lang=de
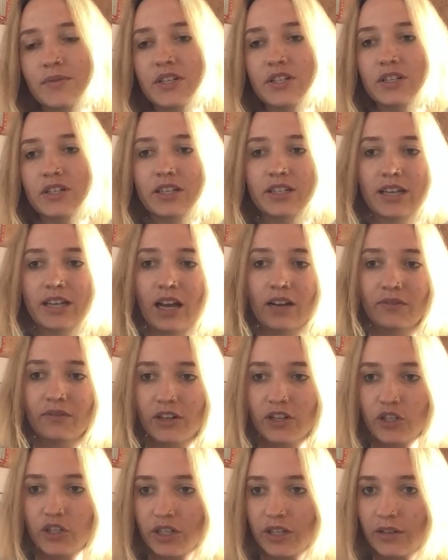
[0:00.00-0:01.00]
zwischen den Jahren
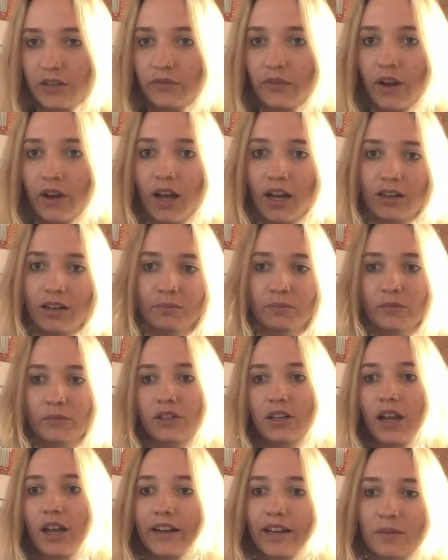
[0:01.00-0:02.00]
war Skifahren,
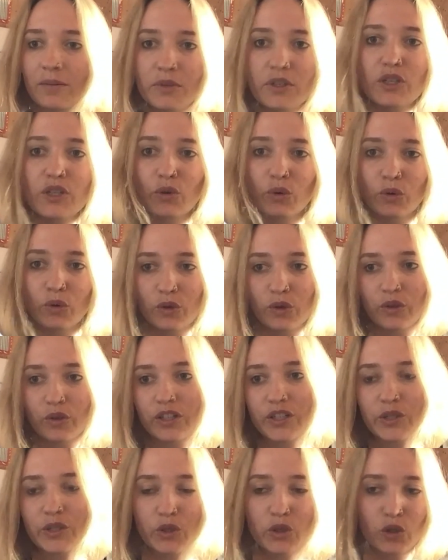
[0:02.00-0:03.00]
bin leider ein bisschen
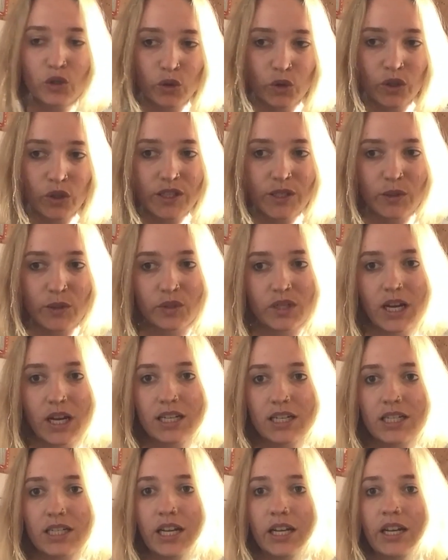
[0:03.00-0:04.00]
unglücklich gestürzt und
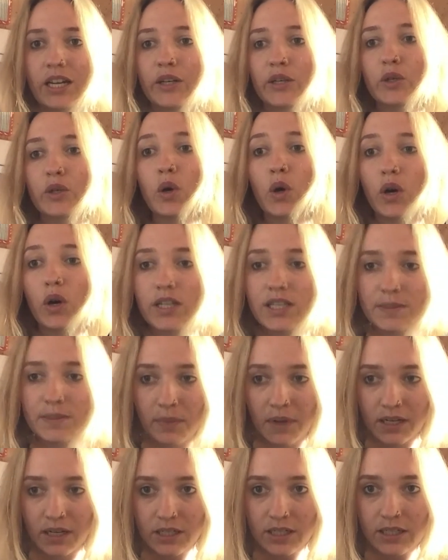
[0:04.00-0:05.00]
hatte dann einen
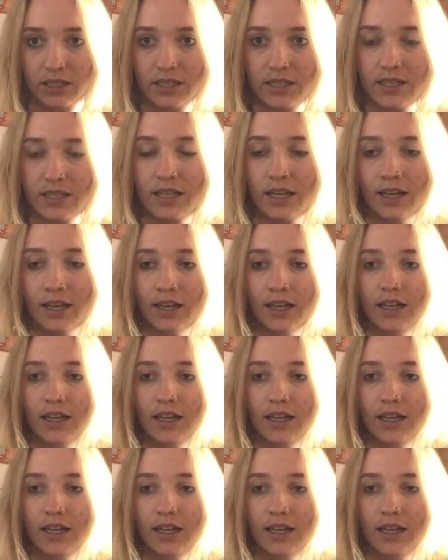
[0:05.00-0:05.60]
Kreuzbandriss.